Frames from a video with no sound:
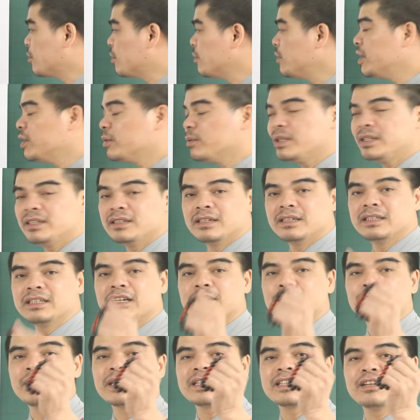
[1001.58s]
quý vị luôn nhớ nhé,
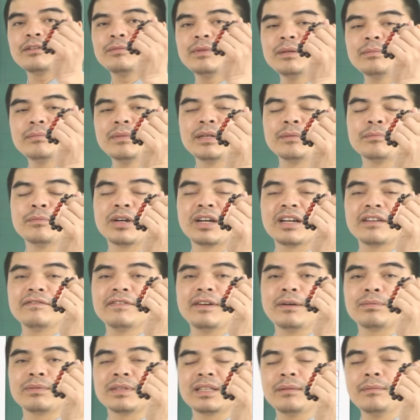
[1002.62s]
mang theo bên mình một cái
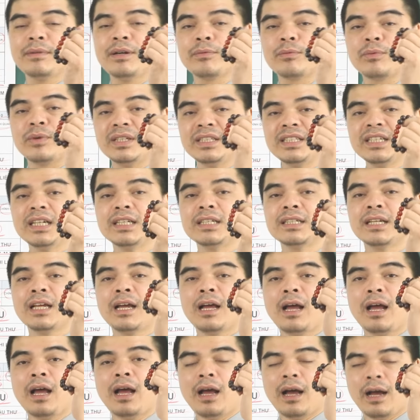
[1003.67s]
vòng tam hợp quý nhân
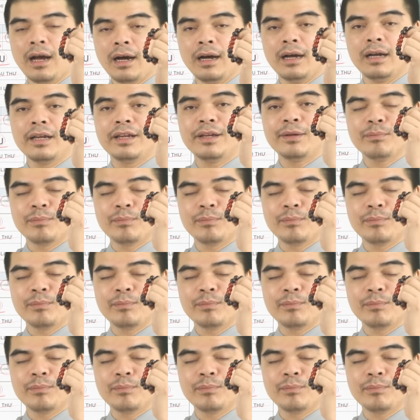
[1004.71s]
hợi,